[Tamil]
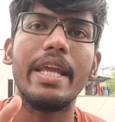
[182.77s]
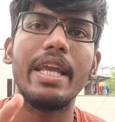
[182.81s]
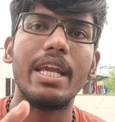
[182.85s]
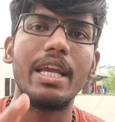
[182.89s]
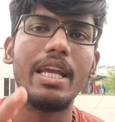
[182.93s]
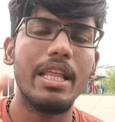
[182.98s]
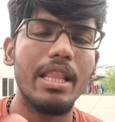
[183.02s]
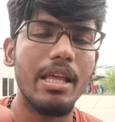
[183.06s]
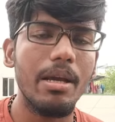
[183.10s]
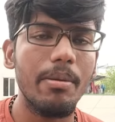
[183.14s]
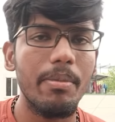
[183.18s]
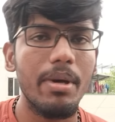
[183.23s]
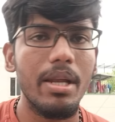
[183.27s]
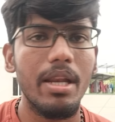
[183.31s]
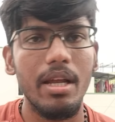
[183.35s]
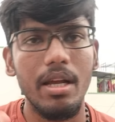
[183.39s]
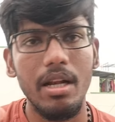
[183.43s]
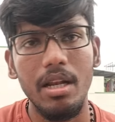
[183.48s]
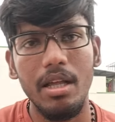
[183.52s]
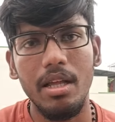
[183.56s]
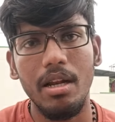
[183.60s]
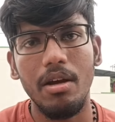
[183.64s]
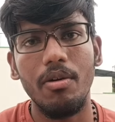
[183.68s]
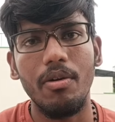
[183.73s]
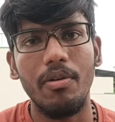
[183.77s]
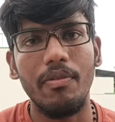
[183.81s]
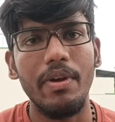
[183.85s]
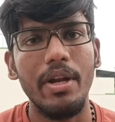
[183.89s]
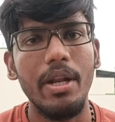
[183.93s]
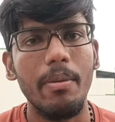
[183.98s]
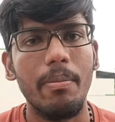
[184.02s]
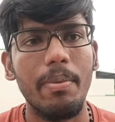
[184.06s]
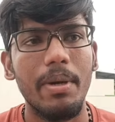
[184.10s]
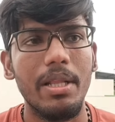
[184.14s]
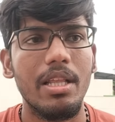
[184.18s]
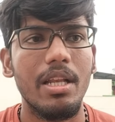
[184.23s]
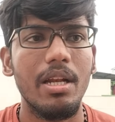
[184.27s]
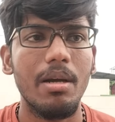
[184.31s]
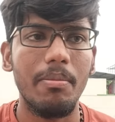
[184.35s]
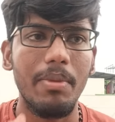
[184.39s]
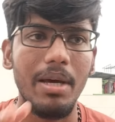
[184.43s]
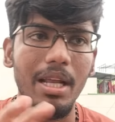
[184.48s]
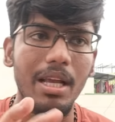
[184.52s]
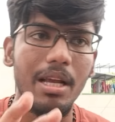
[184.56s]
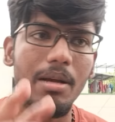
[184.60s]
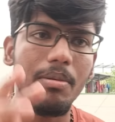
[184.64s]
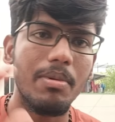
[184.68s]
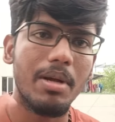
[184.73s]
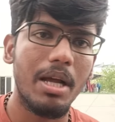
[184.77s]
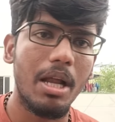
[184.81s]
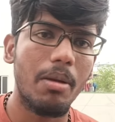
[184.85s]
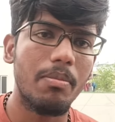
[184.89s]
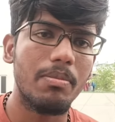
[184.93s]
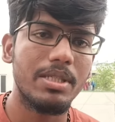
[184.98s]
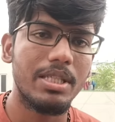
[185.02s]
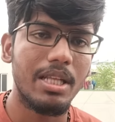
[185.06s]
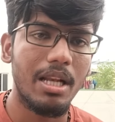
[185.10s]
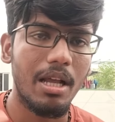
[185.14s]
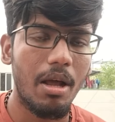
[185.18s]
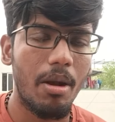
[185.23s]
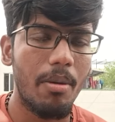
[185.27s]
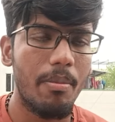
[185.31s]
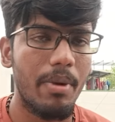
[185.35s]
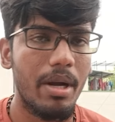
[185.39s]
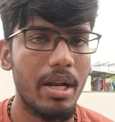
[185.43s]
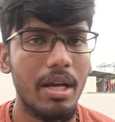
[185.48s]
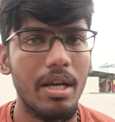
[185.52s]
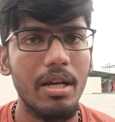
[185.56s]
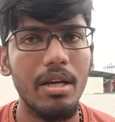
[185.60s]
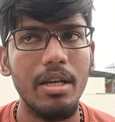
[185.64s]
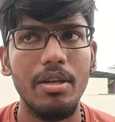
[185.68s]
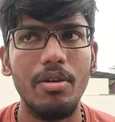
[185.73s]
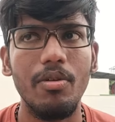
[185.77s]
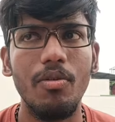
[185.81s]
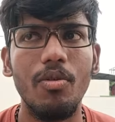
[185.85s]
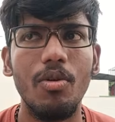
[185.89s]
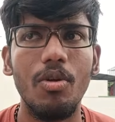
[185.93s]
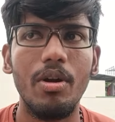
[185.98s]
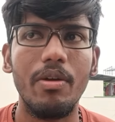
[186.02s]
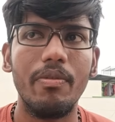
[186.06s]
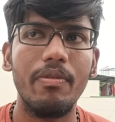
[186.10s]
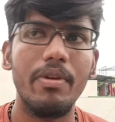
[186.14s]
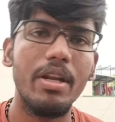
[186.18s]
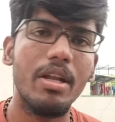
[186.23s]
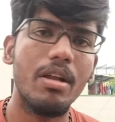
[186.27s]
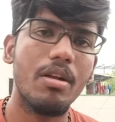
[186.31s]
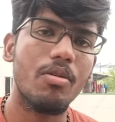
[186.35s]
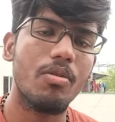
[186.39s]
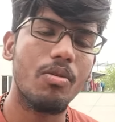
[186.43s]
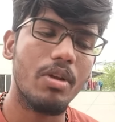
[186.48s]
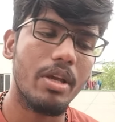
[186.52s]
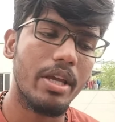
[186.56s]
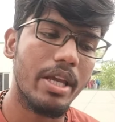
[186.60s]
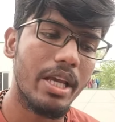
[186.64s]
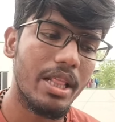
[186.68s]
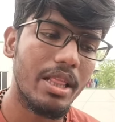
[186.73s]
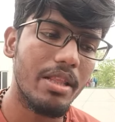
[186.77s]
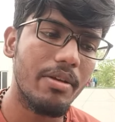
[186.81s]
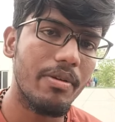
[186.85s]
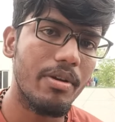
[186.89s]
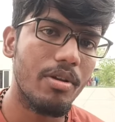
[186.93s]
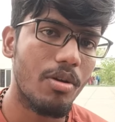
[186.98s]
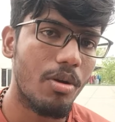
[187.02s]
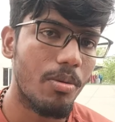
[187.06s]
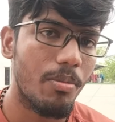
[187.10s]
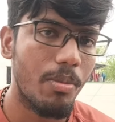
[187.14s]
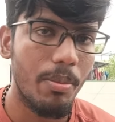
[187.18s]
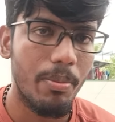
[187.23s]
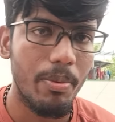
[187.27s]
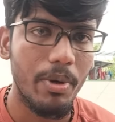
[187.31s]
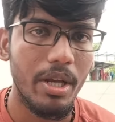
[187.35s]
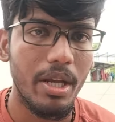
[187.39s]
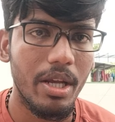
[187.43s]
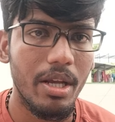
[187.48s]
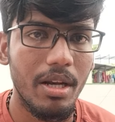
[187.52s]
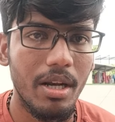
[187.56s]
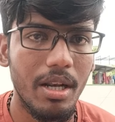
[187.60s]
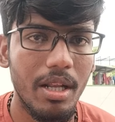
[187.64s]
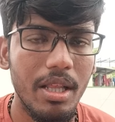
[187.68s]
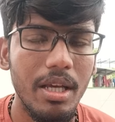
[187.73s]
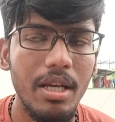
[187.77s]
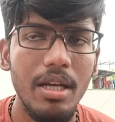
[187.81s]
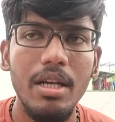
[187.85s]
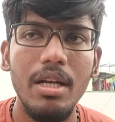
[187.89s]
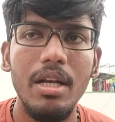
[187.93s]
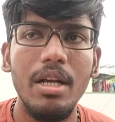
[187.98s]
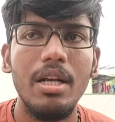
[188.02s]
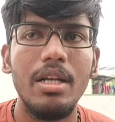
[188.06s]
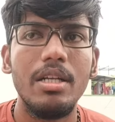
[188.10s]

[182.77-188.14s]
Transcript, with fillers: நீங்கள் இதே மாதிரி ரெகுலராக உங்கள் வீடியோ பார்த்தீங்கன்னா மறக்காம கேன்பஸில் கான் பண்ணுங்கள் இவங்களோட வீடியோவில் உங்களுக்கு எந்த வீடியோ ரொம்ப பிடிக்கின்றதை